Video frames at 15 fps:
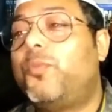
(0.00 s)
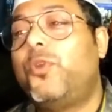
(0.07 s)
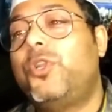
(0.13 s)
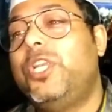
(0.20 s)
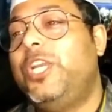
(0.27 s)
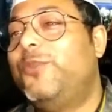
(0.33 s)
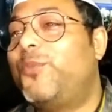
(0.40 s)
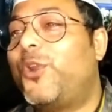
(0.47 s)
উপর
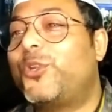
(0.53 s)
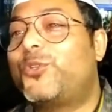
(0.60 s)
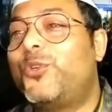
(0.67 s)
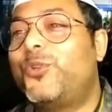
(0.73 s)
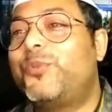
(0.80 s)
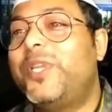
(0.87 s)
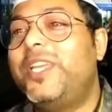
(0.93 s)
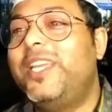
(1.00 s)
নির্ভর
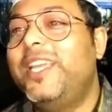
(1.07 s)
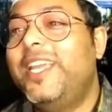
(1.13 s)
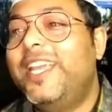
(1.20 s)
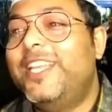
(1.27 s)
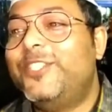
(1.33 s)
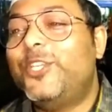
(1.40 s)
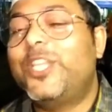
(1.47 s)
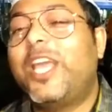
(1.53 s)
করবে
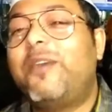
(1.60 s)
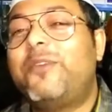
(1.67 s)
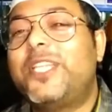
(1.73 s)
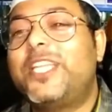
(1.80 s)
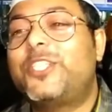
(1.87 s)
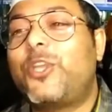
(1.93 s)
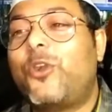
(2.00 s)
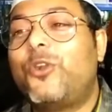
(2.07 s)
যদি
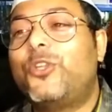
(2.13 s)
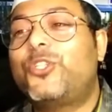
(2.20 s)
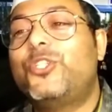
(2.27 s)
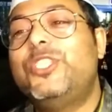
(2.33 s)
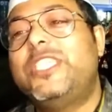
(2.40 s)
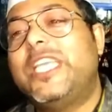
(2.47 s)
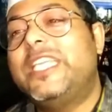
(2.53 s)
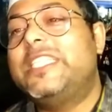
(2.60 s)
আমাদের সংগঠন
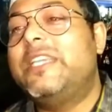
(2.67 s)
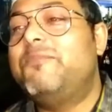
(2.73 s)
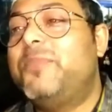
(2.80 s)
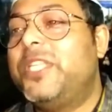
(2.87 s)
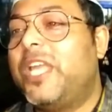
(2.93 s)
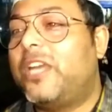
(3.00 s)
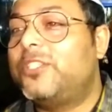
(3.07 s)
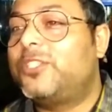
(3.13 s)
যে যে
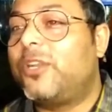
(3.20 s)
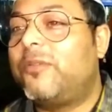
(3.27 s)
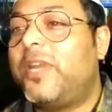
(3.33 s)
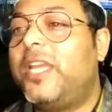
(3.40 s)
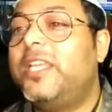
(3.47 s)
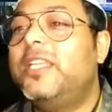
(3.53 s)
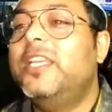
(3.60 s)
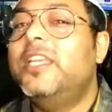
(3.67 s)

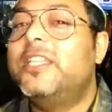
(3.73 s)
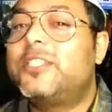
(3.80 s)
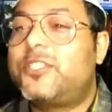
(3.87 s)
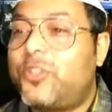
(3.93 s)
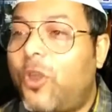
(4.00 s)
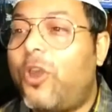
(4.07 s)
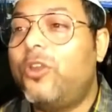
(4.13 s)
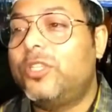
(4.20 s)
বিধানসভায়
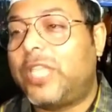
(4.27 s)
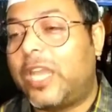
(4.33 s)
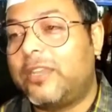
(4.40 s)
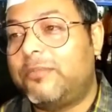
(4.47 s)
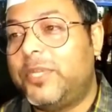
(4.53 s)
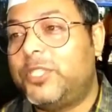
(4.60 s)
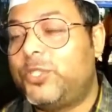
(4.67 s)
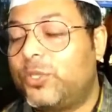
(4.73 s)
স্ট্রং
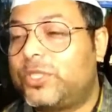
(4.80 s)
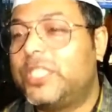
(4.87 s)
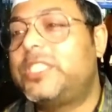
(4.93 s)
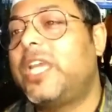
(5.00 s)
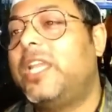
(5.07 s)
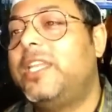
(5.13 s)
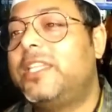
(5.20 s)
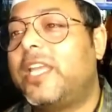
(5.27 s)
থাকবে
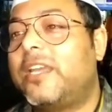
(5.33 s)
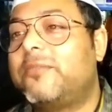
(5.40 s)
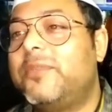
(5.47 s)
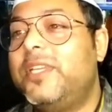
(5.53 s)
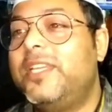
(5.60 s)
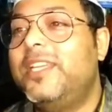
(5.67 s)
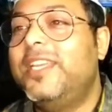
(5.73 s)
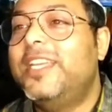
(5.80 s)
শক্তিশালী থাকবে
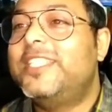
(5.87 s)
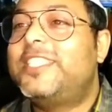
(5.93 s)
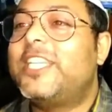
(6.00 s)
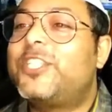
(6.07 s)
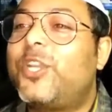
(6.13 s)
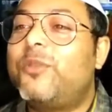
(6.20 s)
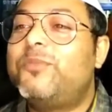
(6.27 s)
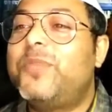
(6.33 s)

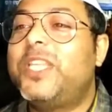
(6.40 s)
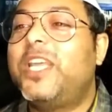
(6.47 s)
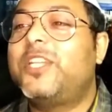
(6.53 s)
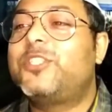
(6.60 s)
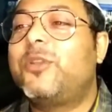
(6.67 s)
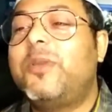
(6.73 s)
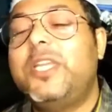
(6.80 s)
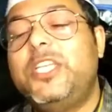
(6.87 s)
সেসব
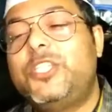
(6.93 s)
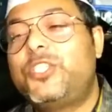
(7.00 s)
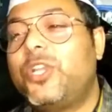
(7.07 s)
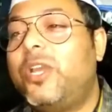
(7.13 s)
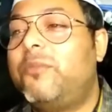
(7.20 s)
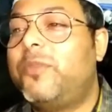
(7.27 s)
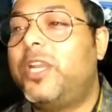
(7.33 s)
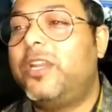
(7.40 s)
বিধানসভায়
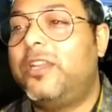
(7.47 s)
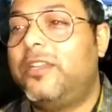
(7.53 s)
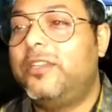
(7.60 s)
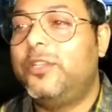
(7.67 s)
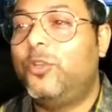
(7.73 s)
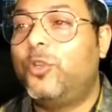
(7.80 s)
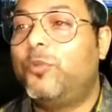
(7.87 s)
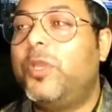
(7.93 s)
নিশ্চয়ই আমরা
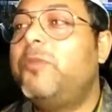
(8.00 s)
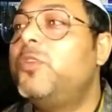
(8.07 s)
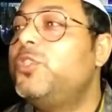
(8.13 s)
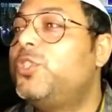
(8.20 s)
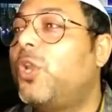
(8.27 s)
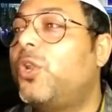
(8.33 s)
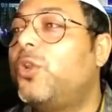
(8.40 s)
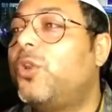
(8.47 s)
লড়বো এবং
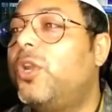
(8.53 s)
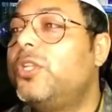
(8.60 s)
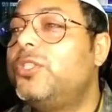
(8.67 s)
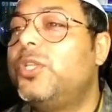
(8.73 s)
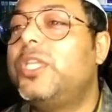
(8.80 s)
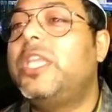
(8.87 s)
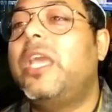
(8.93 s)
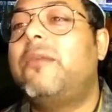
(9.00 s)
জনগণ
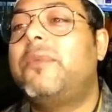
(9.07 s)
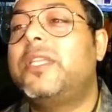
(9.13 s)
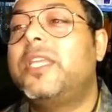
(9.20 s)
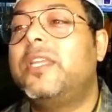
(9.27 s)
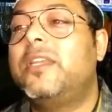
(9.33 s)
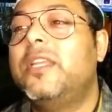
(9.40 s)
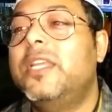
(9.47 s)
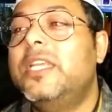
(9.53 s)
যদি
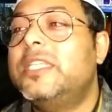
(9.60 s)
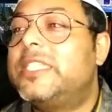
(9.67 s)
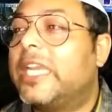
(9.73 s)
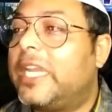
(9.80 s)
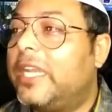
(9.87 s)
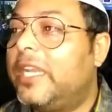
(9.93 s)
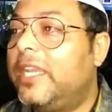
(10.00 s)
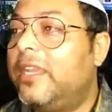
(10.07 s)
আমাদের
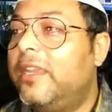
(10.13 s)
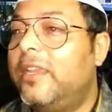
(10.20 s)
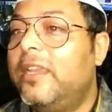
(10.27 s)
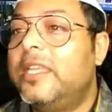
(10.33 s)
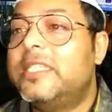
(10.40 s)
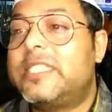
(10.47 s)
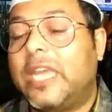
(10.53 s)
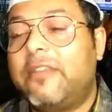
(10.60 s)
সেখানে
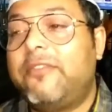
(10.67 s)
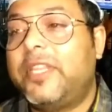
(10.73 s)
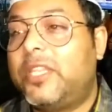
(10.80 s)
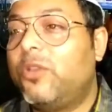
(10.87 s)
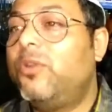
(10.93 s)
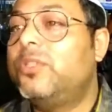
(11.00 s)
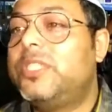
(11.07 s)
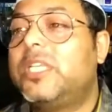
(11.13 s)

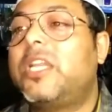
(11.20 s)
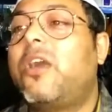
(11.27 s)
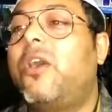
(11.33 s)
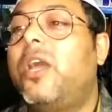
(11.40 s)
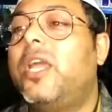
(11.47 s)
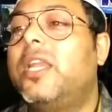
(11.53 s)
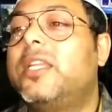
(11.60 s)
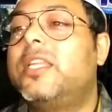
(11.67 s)
সার্ভেতেও যেটা
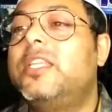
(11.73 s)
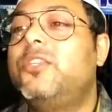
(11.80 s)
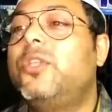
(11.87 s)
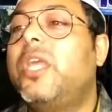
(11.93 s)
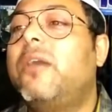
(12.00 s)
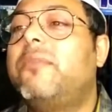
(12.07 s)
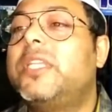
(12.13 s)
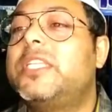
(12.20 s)
হয় আর কি যদি
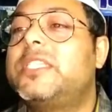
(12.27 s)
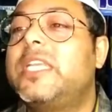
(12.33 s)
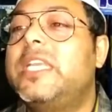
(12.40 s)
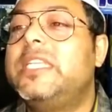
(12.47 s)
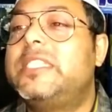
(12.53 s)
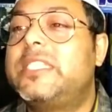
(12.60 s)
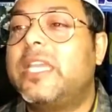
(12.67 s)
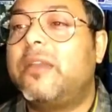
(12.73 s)
আমাদের সেই
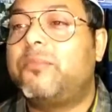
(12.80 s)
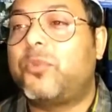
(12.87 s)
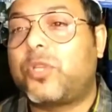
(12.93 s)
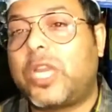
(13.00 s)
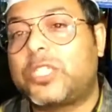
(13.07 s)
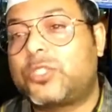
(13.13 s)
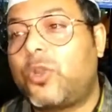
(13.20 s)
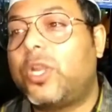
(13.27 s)
ইচ্ছা
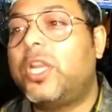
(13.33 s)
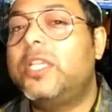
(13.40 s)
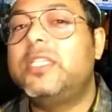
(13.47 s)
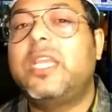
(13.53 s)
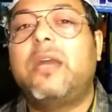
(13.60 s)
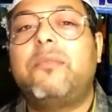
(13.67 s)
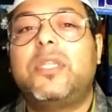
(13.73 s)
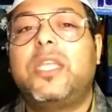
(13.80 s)
প্রকাশ করেন যে
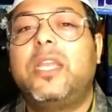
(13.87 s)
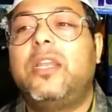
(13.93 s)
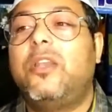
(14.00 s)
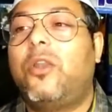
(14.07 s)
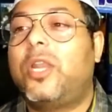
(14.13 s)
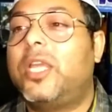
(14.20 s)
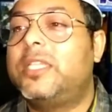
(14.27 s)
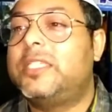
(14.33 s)
আমাদের
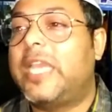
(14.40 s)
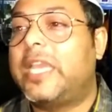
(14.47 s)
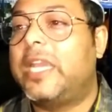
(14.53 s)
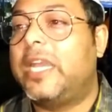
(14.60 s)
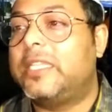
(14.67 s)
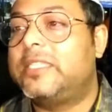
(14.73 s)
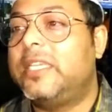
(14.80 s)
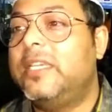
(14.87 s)
লড়ার জায়গা
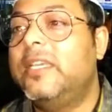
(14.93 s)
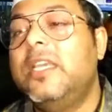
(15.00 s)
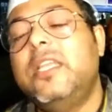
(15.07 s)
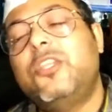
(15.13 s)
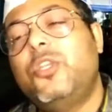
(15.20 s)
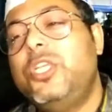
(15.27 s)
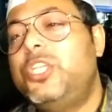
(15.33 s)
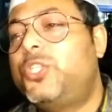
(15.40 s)
আছে
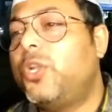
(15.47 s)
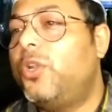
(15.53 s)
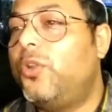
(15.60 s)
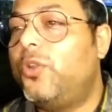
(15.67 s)
তো নিশ্চয়ই